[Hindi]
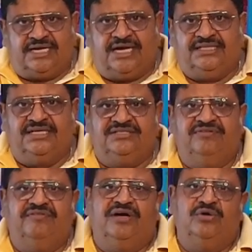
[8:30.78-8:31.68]
आदर्श
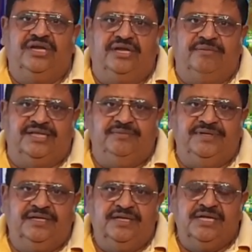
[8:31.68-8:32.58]
विवाह होने के बाद
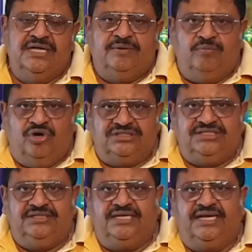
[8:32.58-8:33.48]
भी
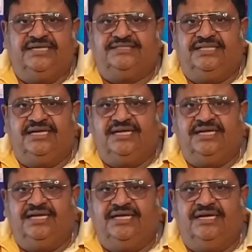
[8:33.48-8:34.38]
बहुत सी जगह ऐसा देखा
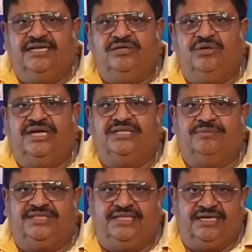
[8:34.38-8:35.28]
गया कि लड़कियों ने
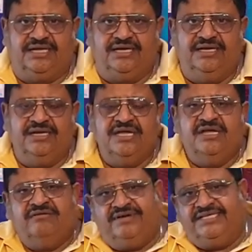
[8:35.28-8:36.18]
आत्महत्या कर ली
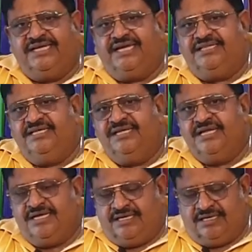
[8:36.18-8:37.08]
वजह क्या थी
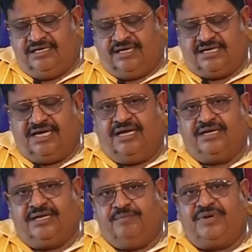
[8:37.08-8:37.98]
लड़का
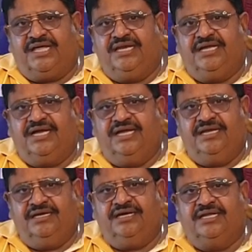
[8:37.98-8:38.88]
कम पढ़ा लिखा
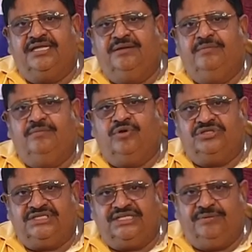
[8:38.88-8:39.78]
है लड़की
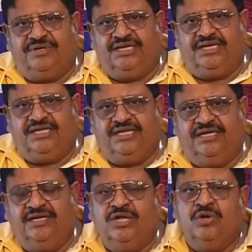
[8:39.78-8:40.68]
बहुत ज़्यादा पढ़ी लिखी
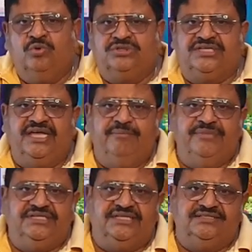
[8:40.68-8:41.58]
है उसकी
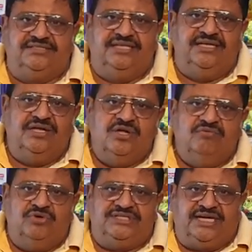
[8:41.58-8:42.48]
एम्बिशंस थी
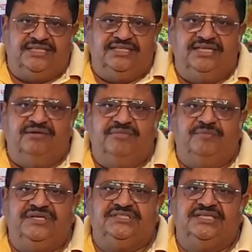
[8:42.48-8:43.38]
वो चाहती थी कि
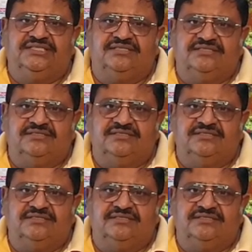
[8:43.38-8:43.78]
मैं पीसीएस